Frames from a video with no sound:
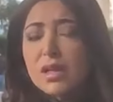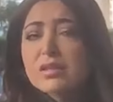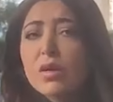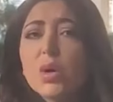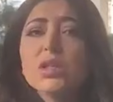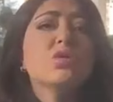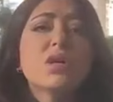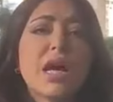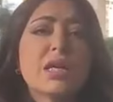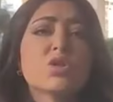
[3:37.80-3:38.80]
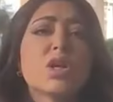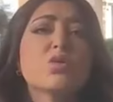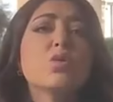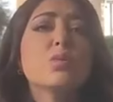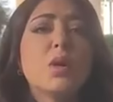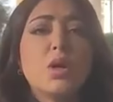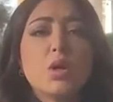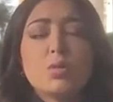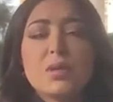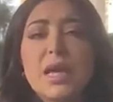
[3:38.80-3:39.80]
توتر عن جنوب
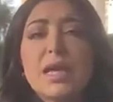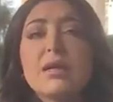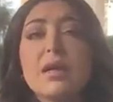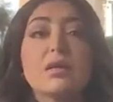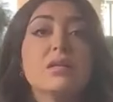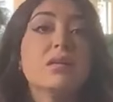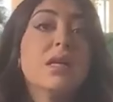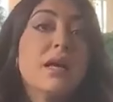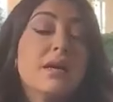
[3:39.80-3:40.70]
لبنان آه،